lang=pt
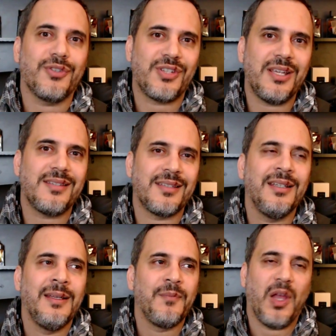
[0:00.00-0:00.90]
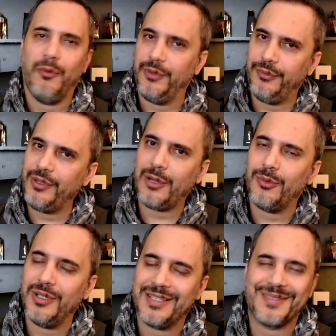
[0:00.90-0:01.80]
vocês, ao vivo e a
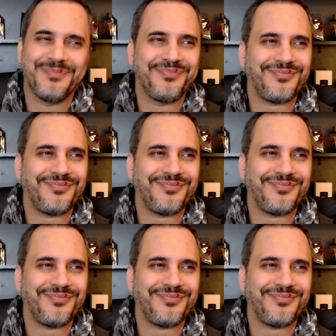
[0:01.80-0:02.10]
cores,